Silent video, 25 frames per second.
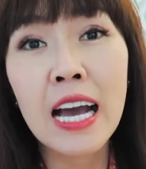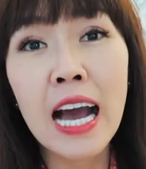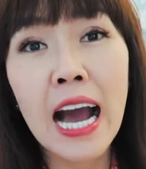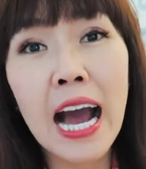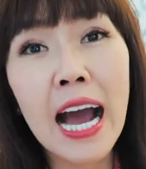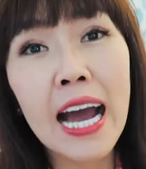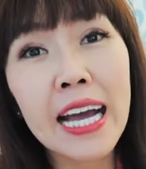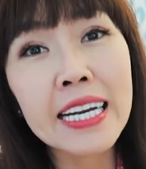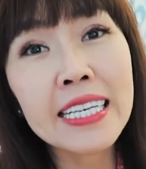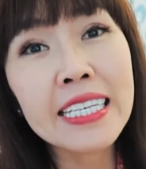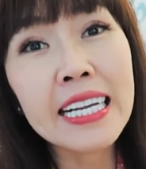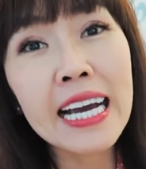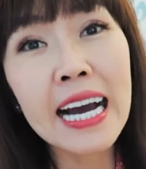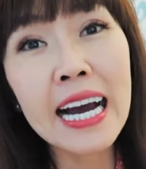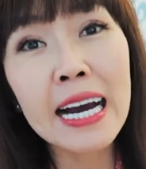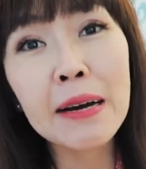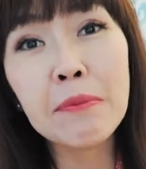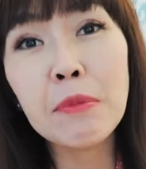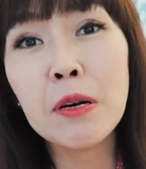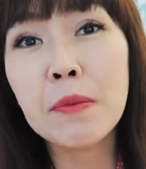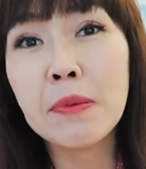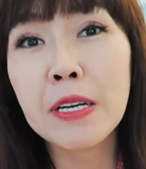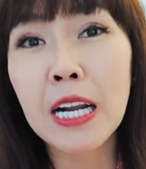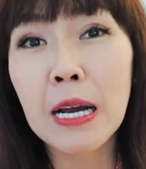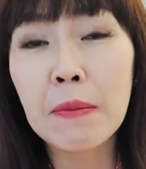Ada
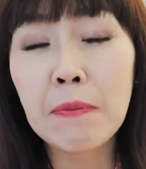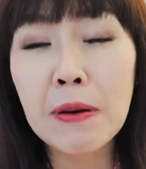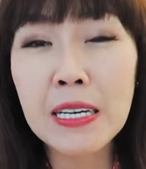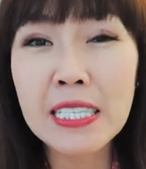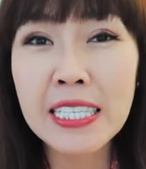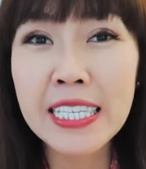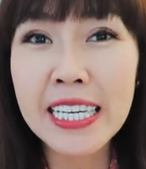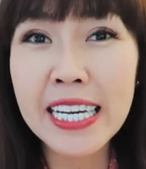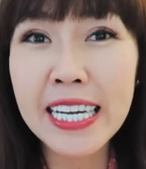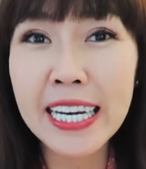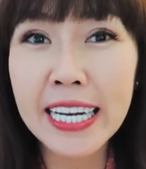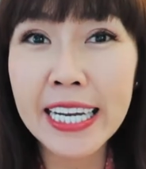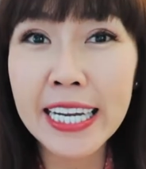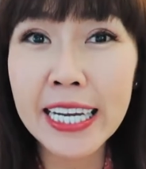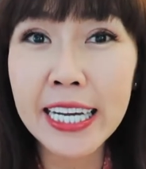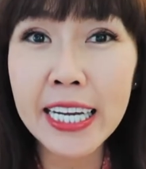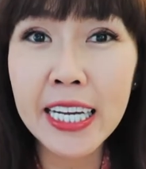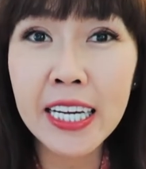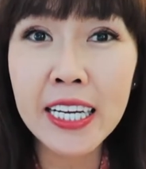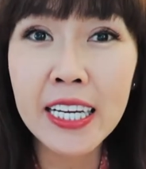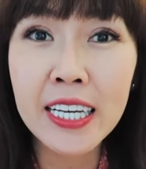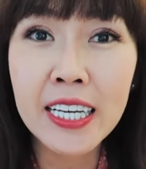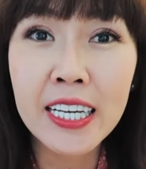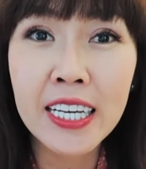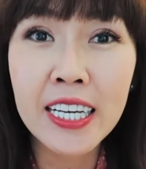beberapa
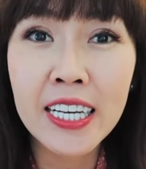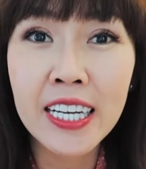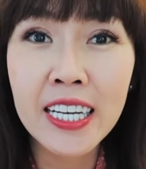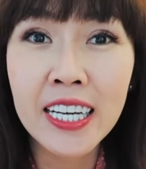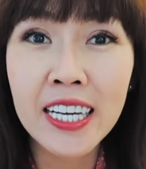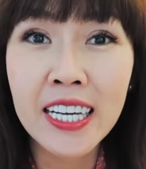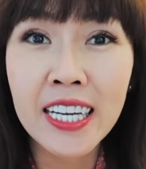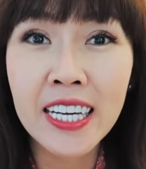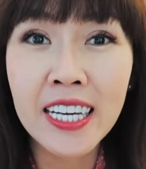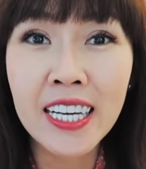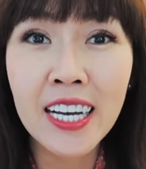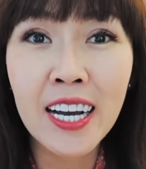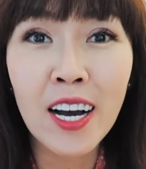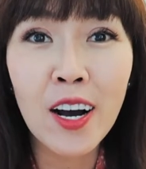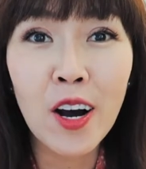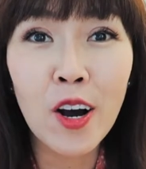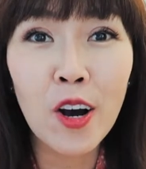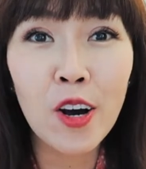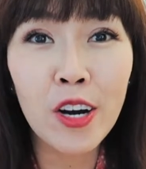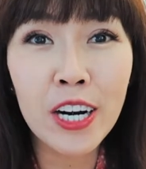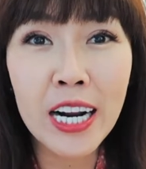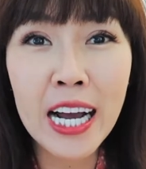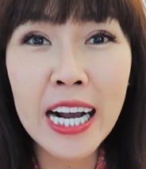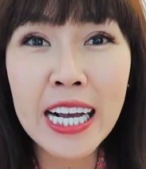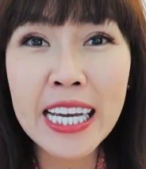ciri
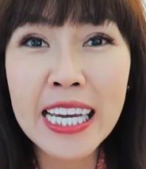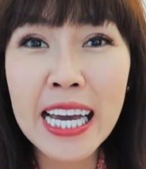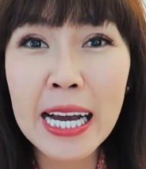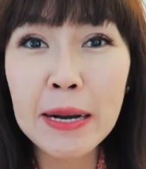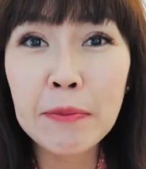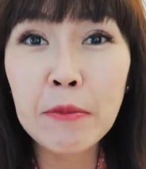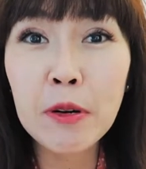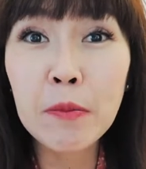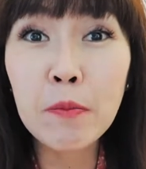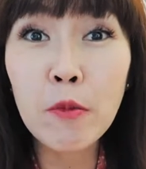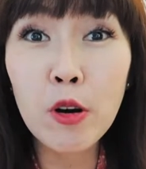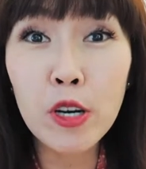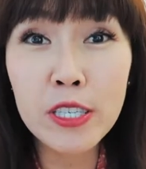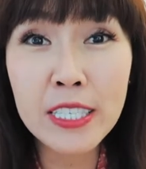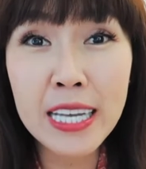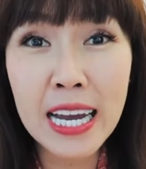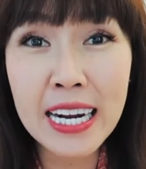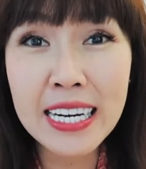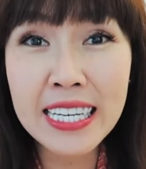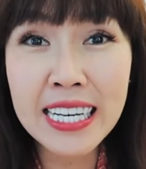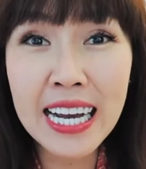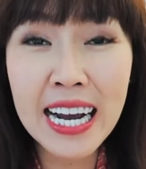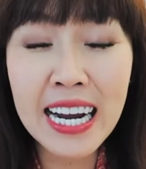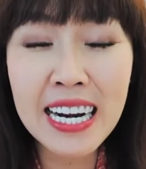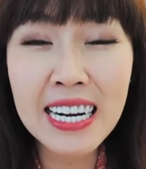orang yang
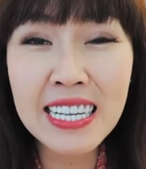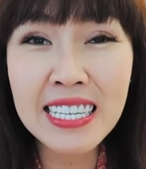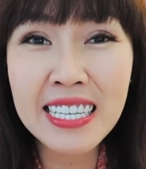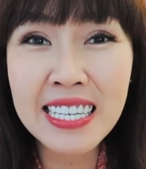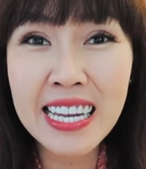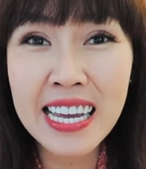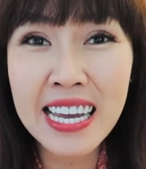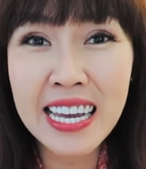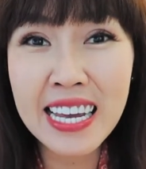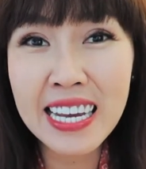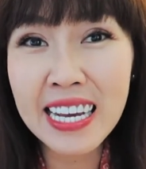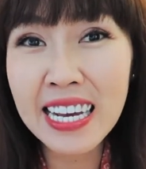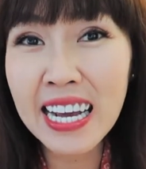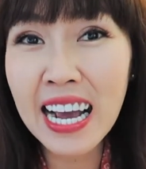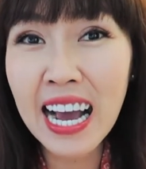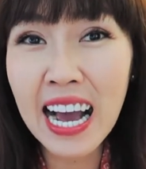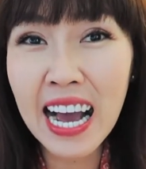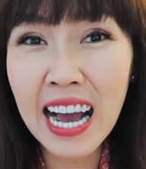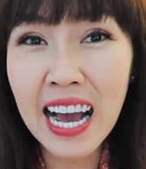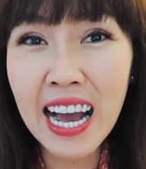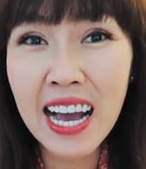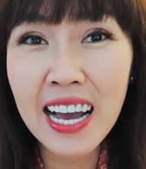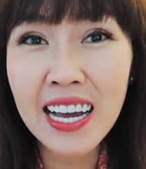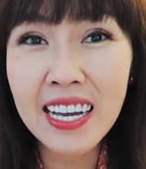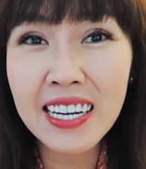membosankan
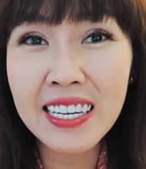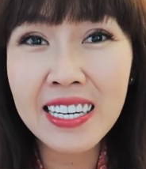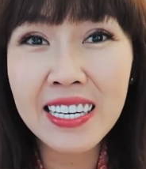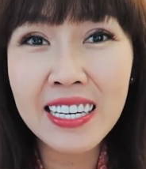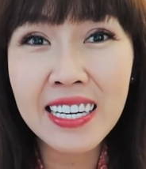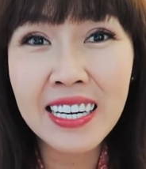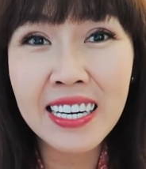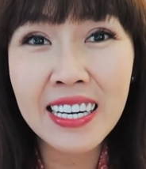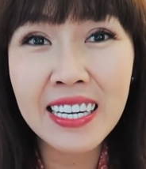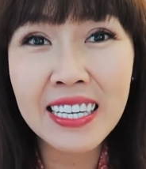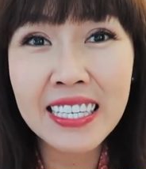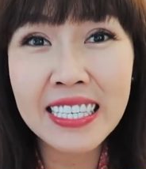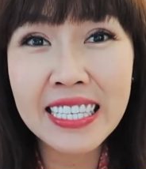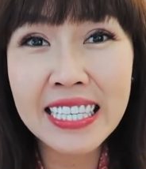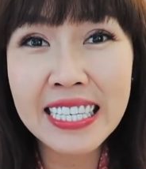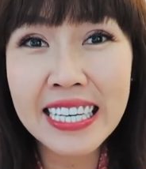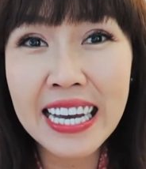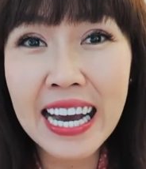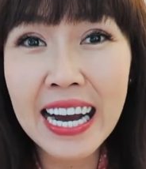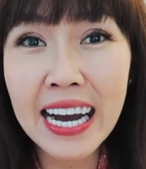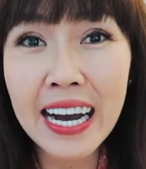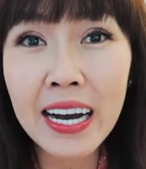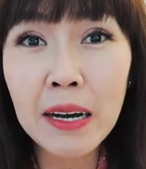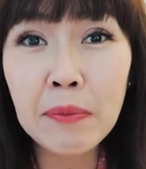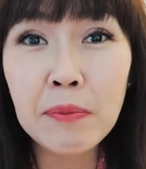sehingga
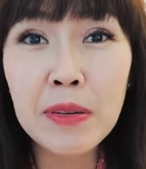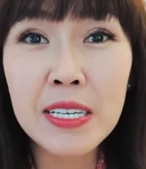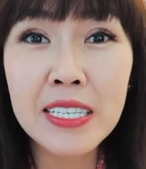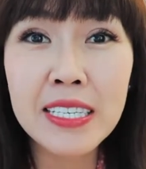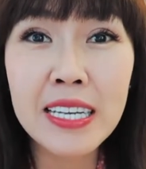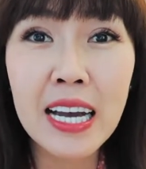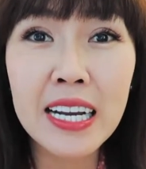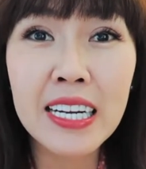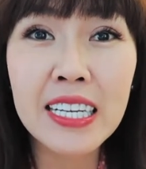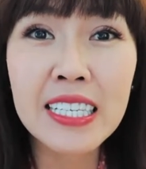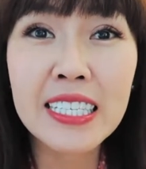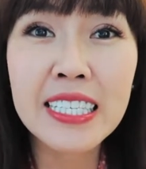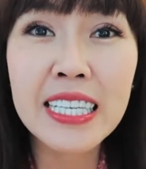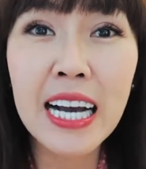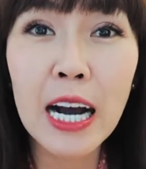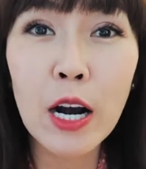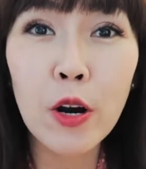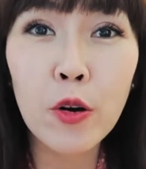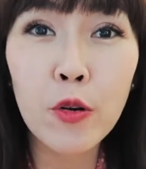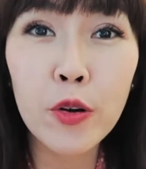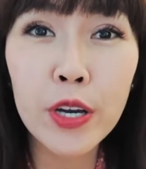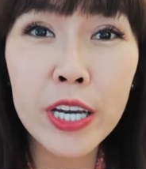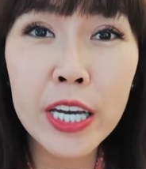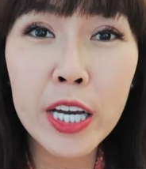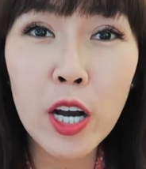dia bisa
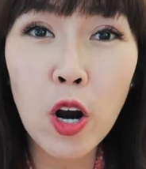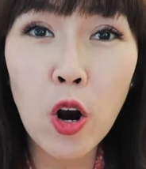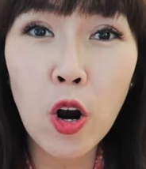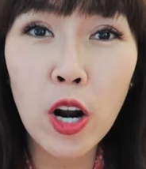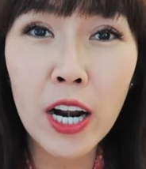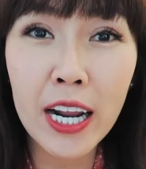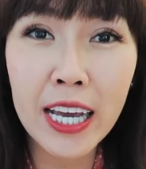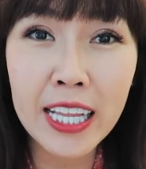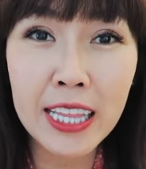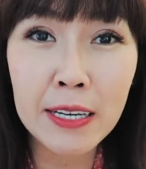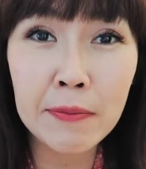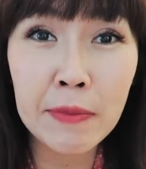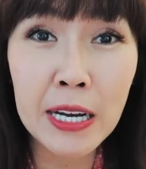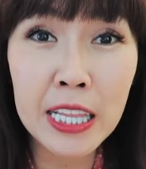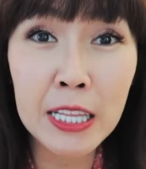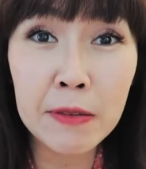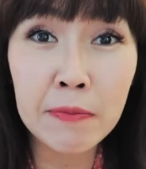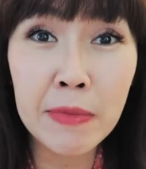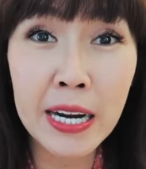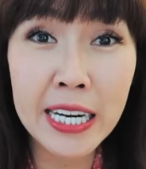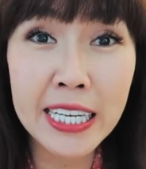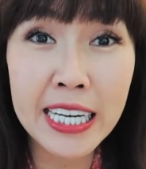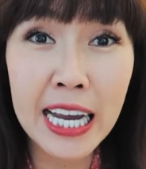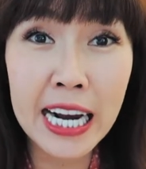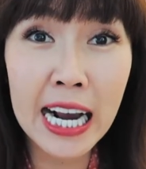dijauhi oleh
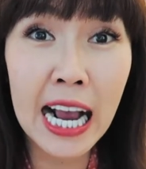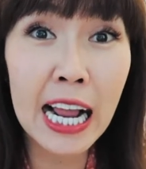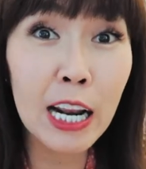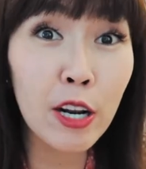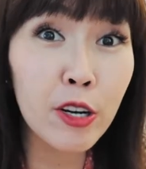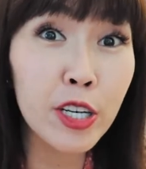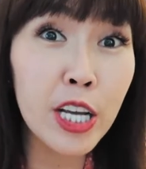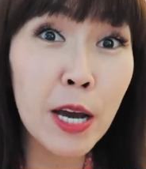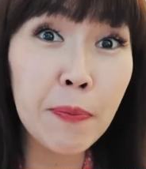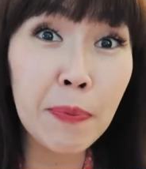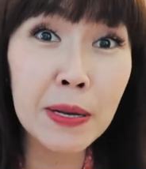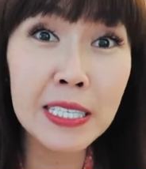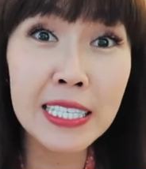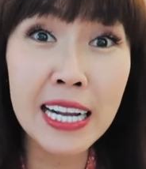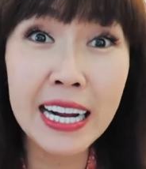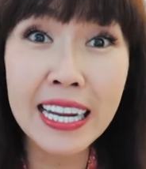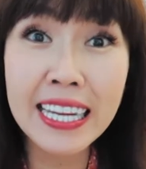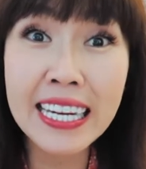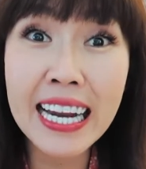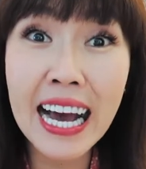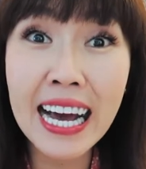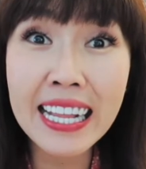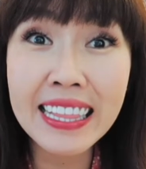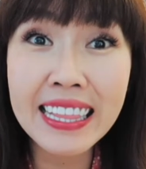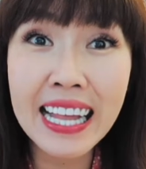teman-temannya. Kalau dia pas
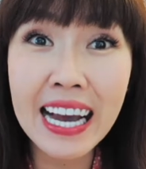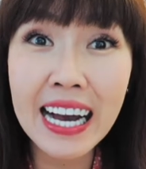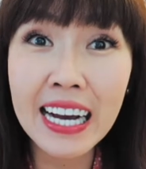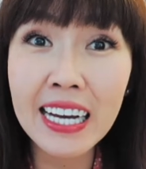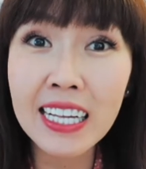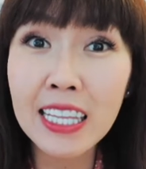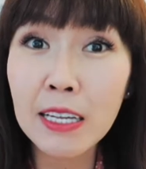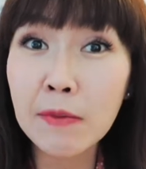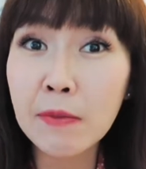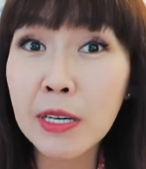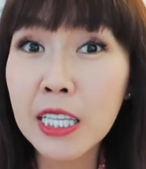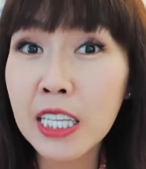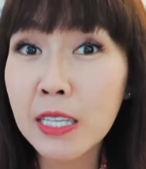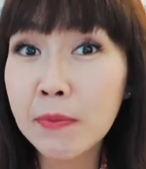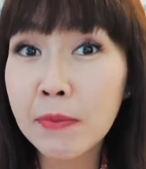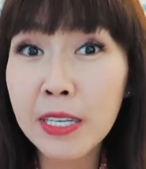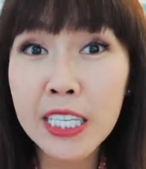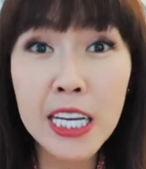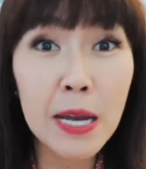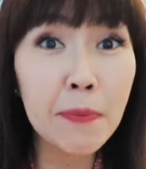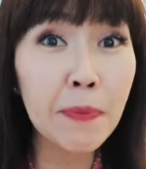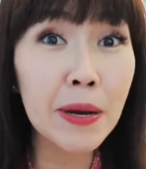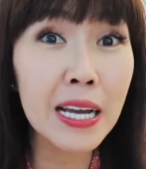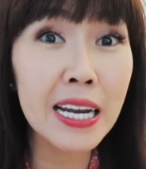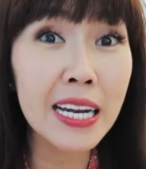lagi datang,
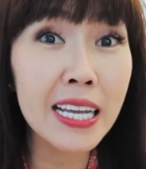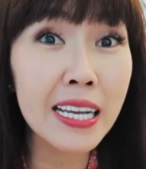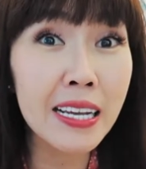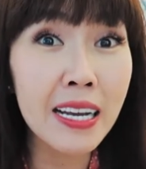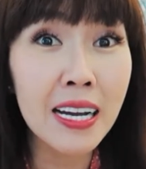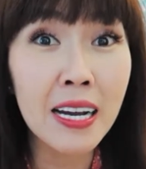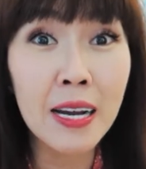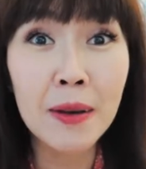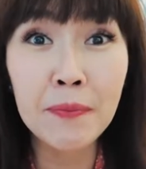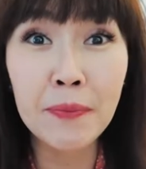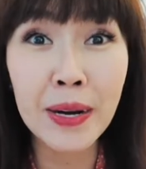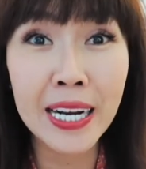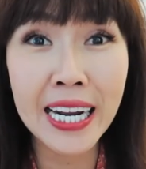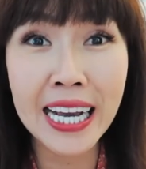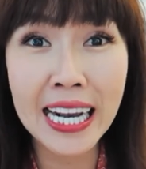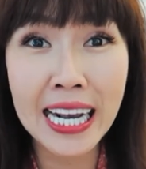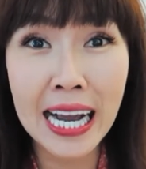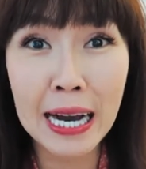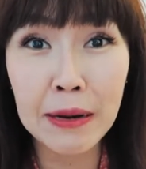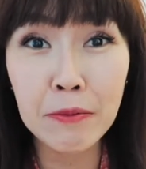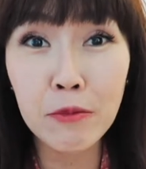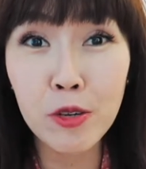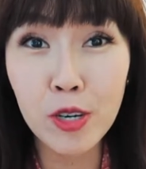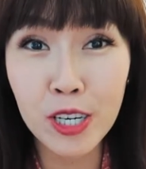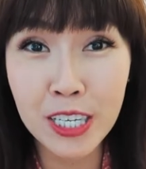teman-temannya pada pada
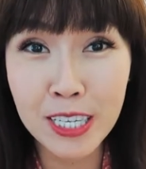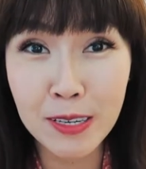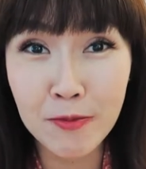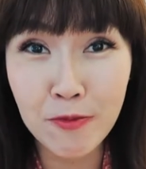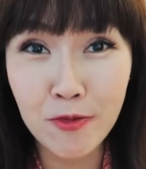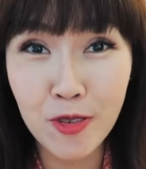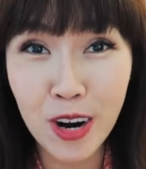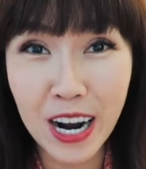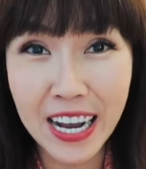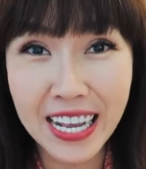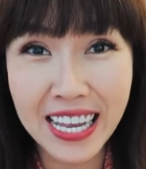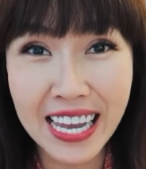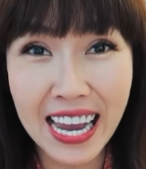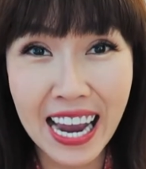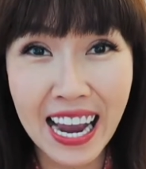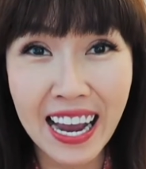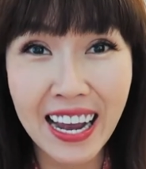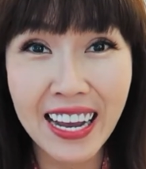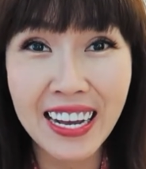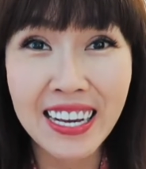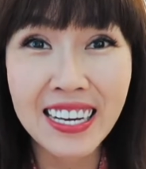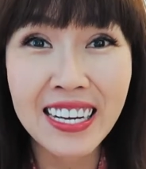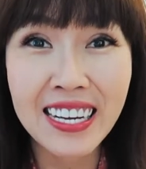kabur semuanya.